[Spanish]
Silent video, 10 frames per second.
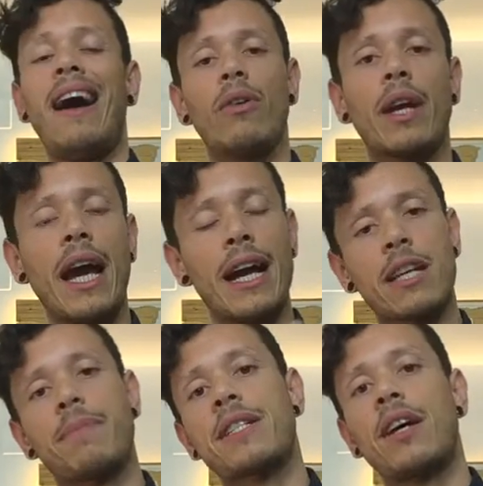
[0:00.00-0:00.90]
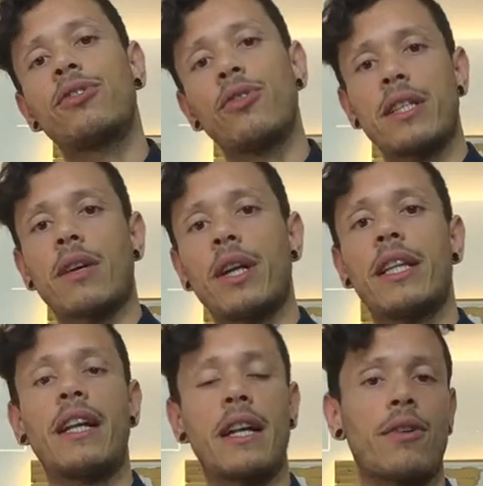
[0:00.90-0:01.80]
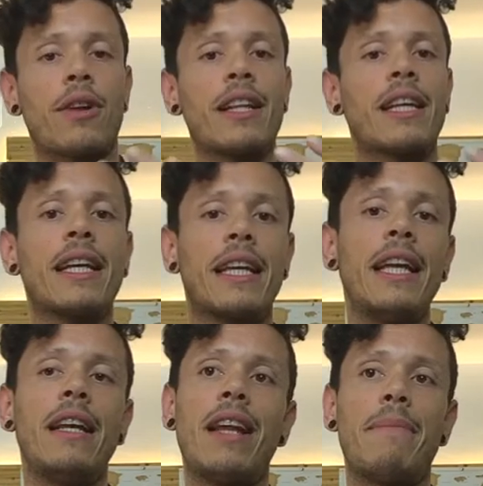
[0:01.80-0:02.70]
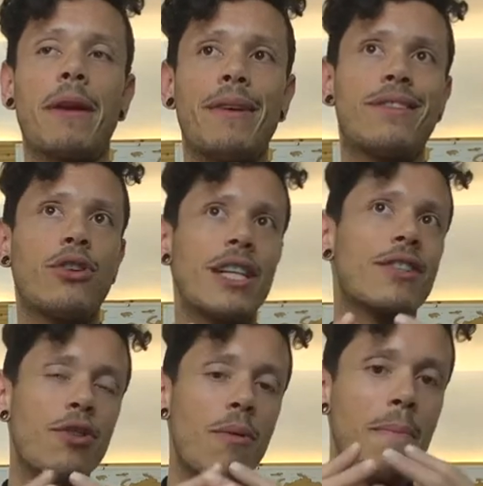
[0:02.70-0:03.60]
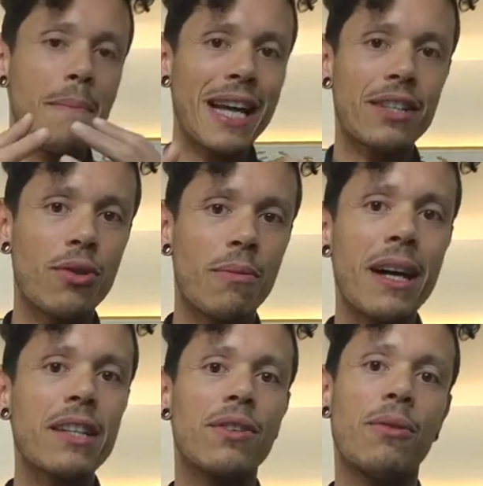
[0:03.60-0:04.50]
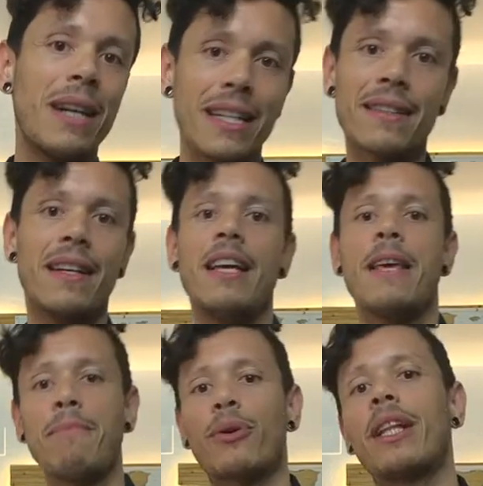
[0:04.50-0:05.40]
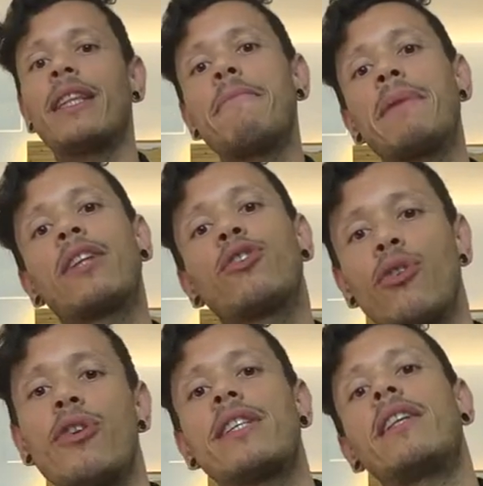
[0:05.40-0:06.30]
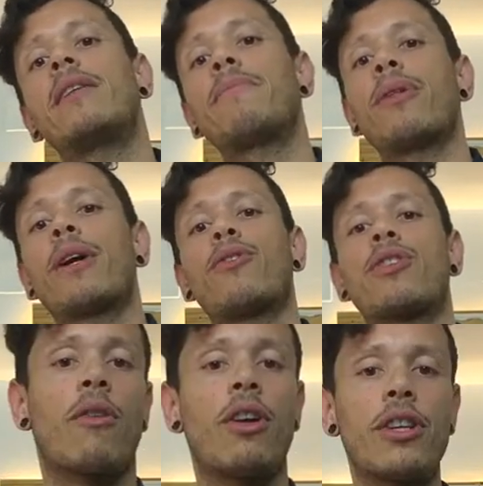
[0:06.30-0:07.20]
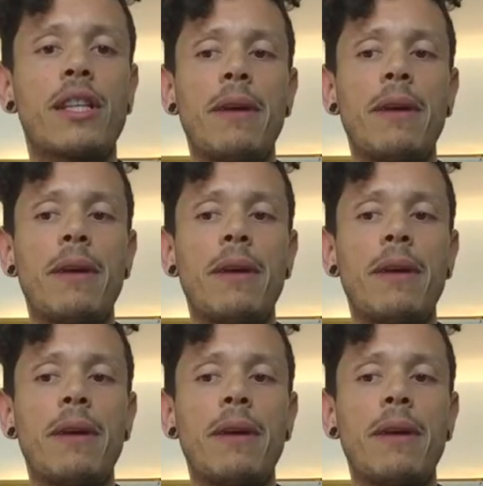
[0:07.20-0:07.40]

aunque hayas pasado toda esta cuarentena. Recordad que aquí la prevención es lo más, lo más, lo más importante para todo este tipo de cosas. Cuando es